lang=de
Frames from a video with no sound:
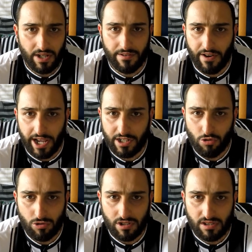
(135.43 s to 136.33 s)
wenn der Verein
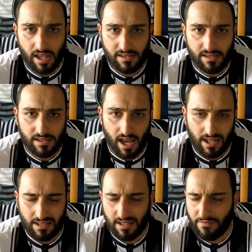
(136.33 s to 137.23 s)
gut ist, das,
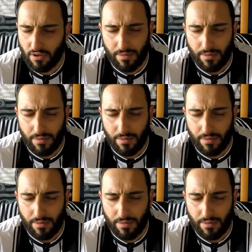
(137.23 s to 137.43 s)
ja, das sind für